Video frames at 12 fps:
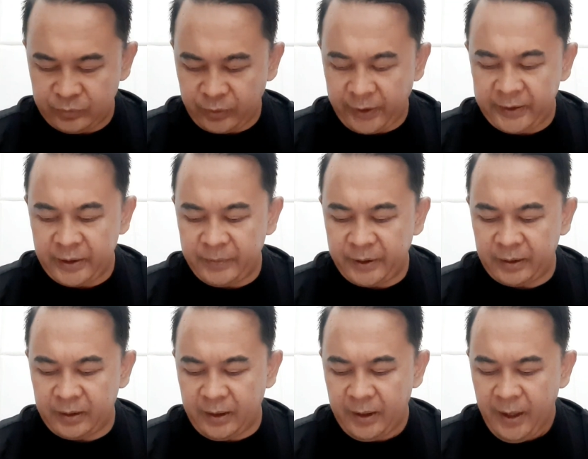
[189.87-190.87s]
Oke
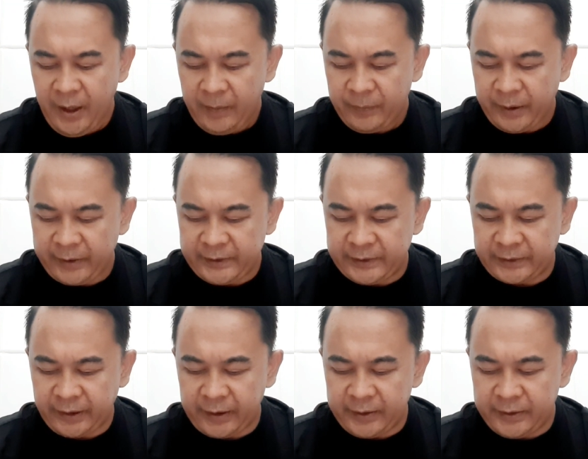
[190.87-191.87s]
demikianlah prediksi
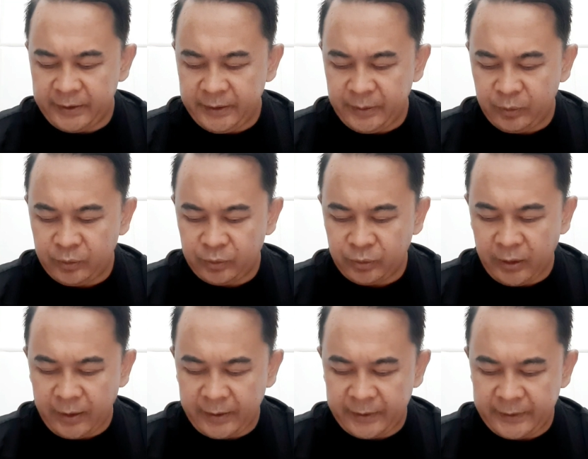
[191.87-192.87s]
kali ini untuk
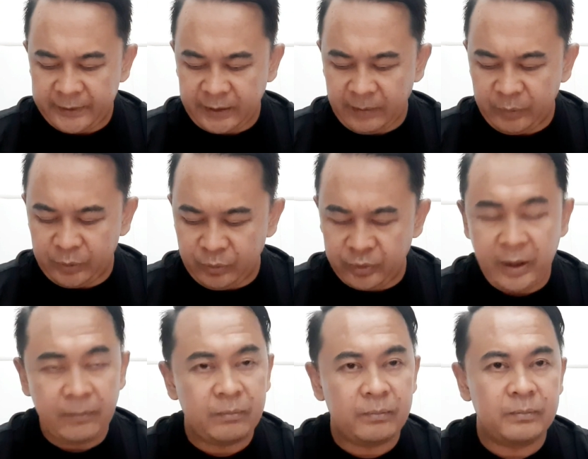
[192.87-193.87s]
hari Sabtu
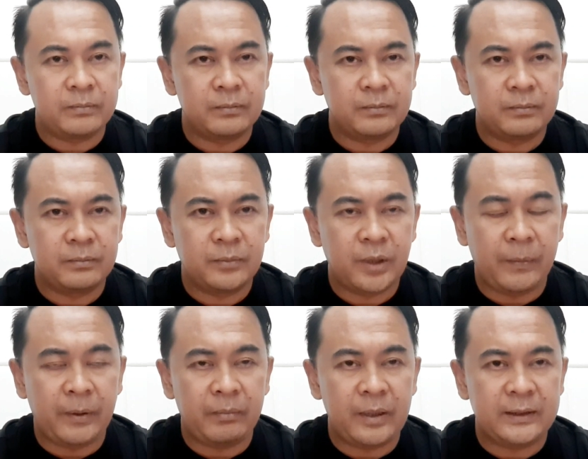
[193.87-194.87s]
jam
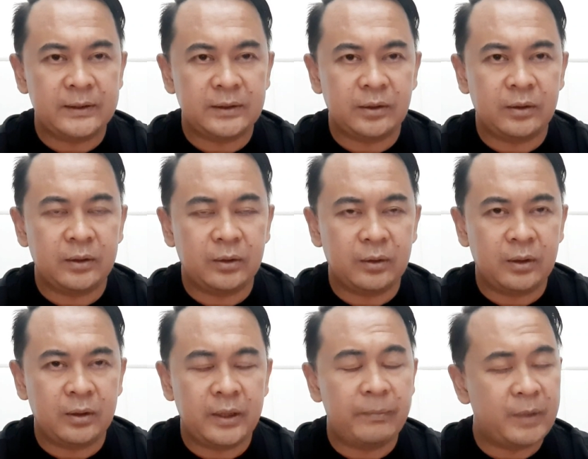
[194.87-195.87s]

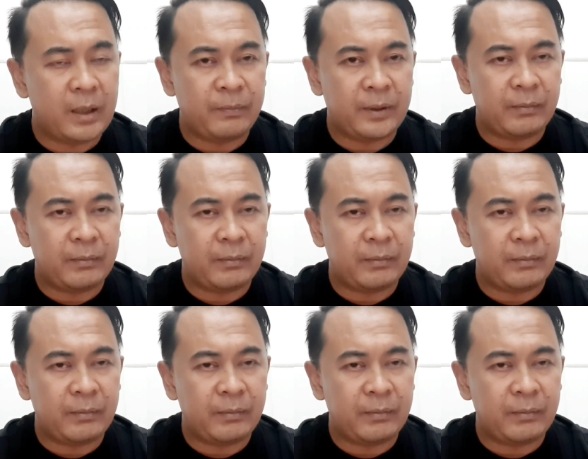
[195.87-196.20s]
18.00 jam 18.30